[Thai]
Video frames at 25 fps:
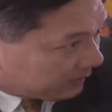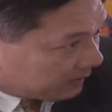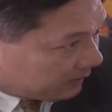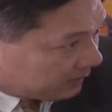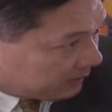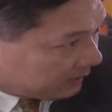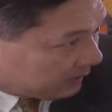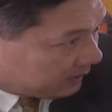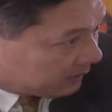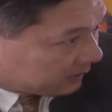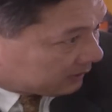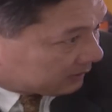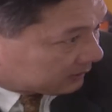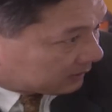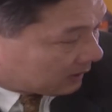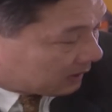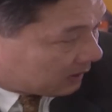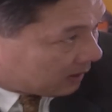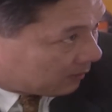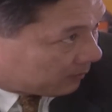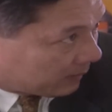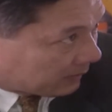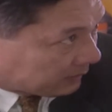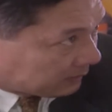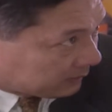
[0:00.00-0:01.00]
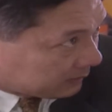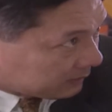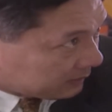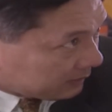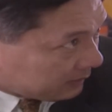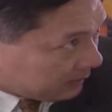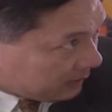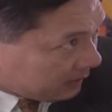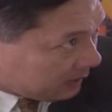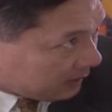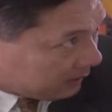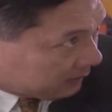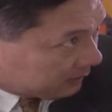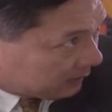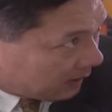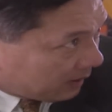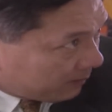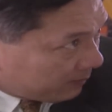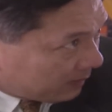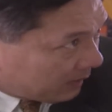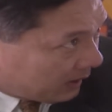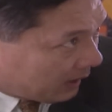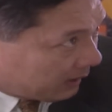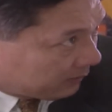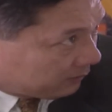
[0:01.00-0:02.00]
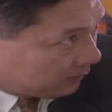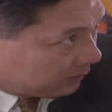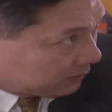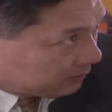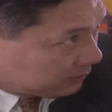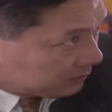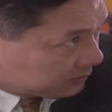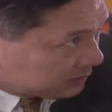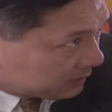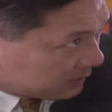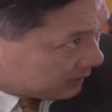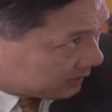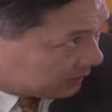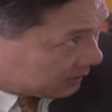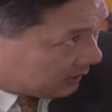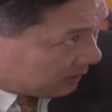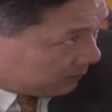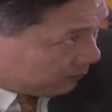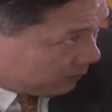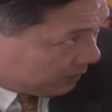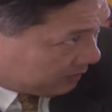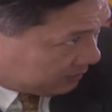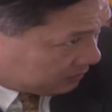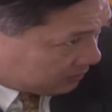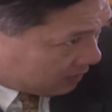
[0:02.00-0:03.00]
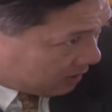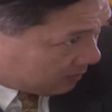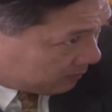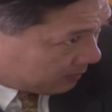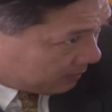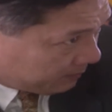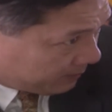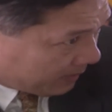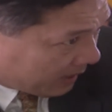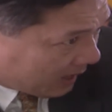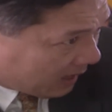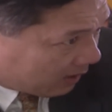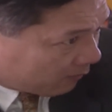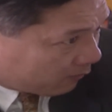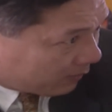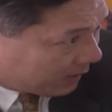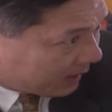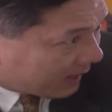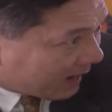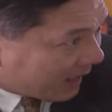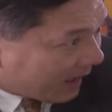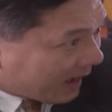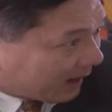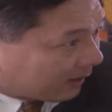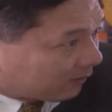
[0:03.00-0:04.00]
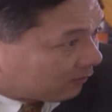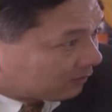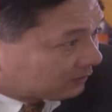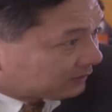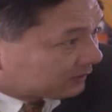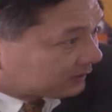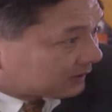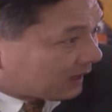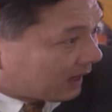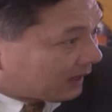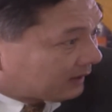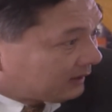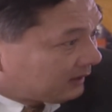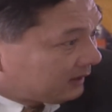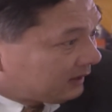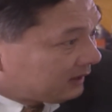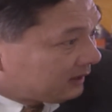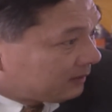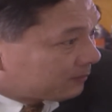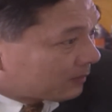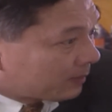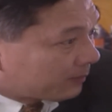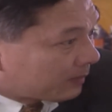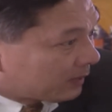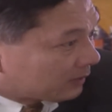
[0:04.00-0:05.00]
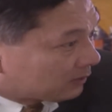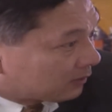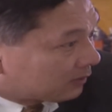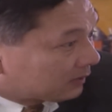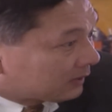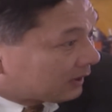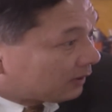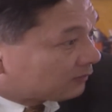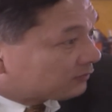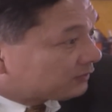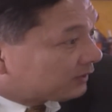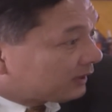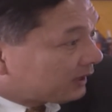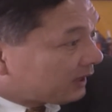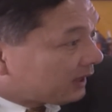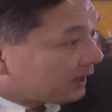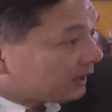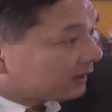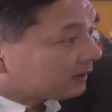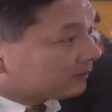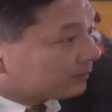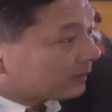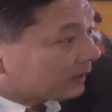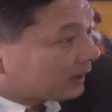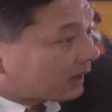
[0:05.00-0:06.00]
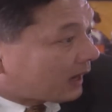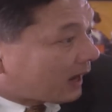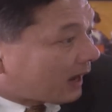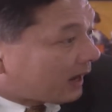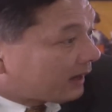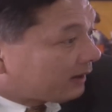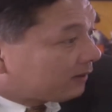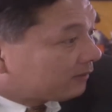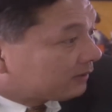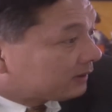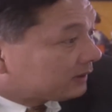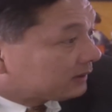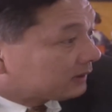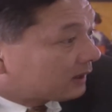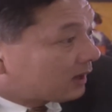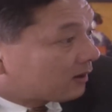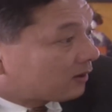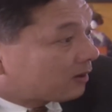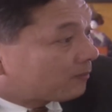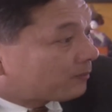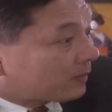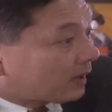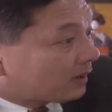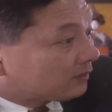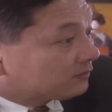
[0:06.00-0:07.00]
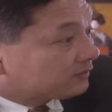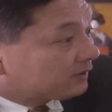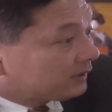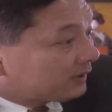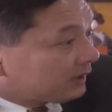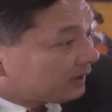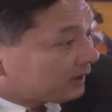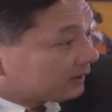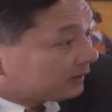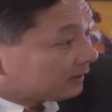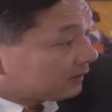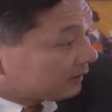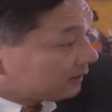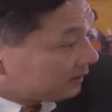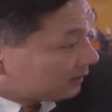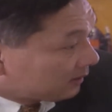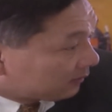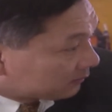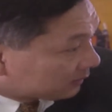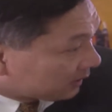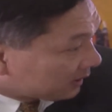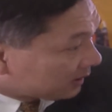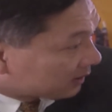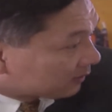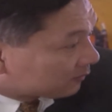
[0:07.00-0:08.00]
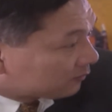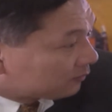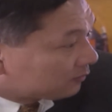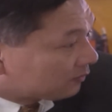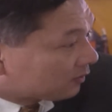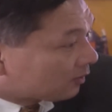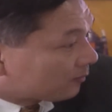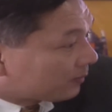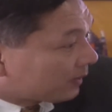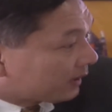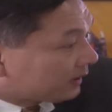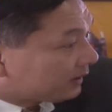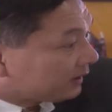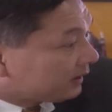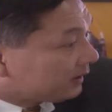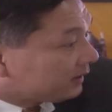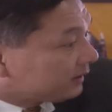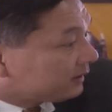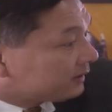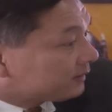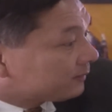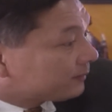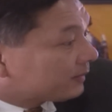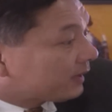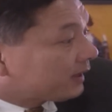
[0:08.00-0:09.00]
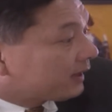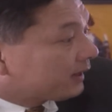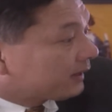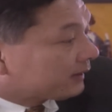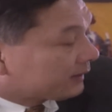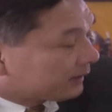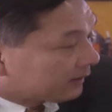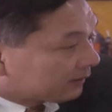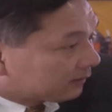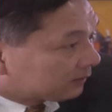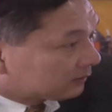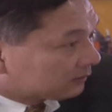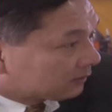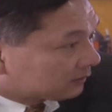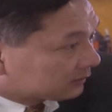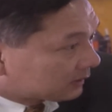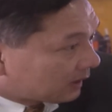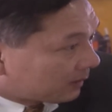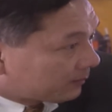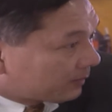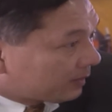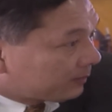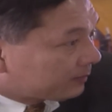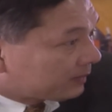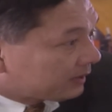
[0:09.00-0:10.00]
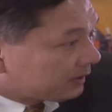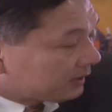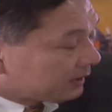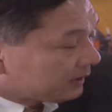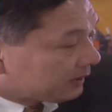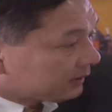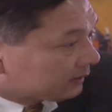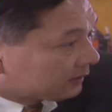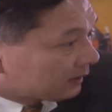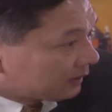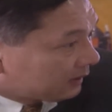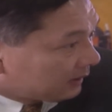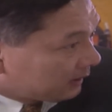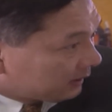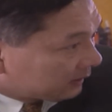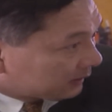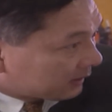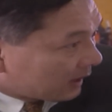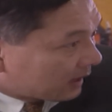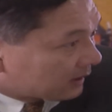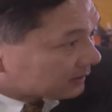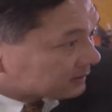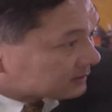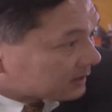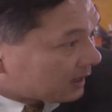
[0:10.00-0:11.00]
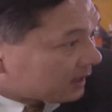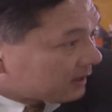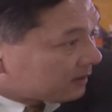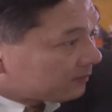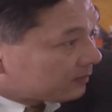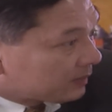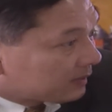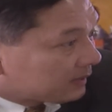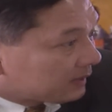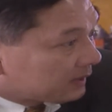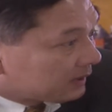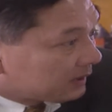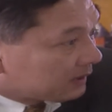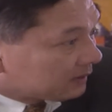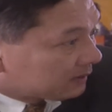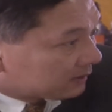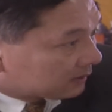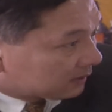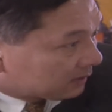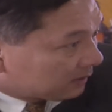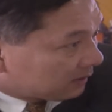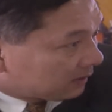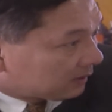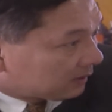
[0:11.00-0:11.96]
นนี้คือถ้าเราไปทำอะไรโดยทุจริตคิดไม่ชอบหรือไปเอาเวลาของสถานีนี่มาเป็นของเราซะเองจะขายเอาเงินเข้ากระเป๋าซะเองอย่างนี้เราในละคุณต่อแผ่นดินใช่ไหมเราก็ต้องทำให้มันดีตั้งใจให้มันดีแล้วก็